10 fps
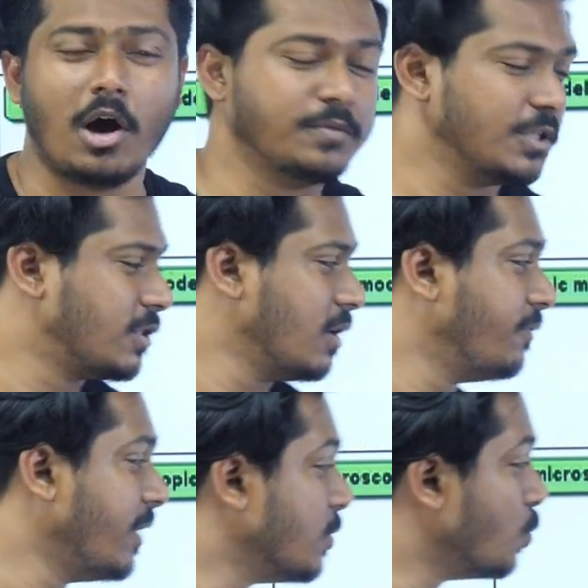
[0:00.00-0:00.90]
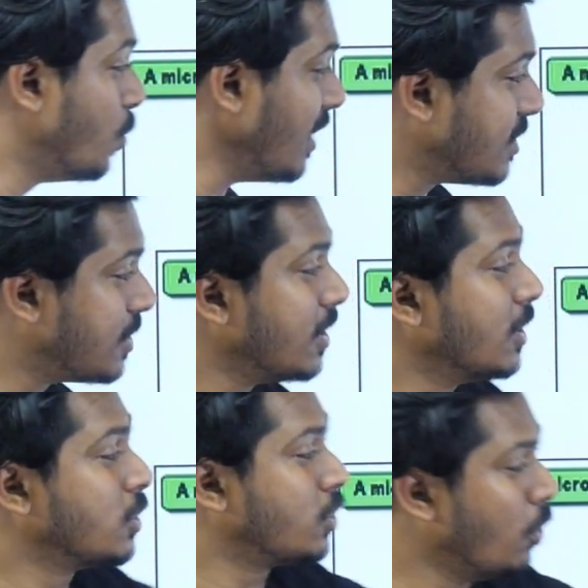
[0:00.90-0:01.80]
ஆஃப் த சர்ஃபேஸ் விச்
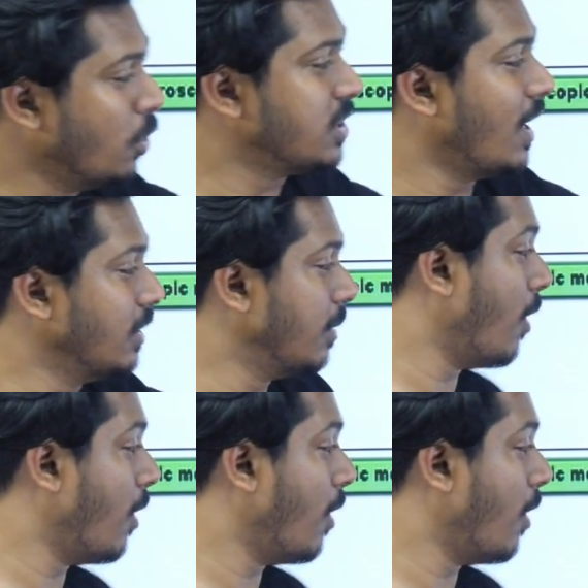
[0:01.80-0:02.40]
ஸ்லோஸ் டவுன் த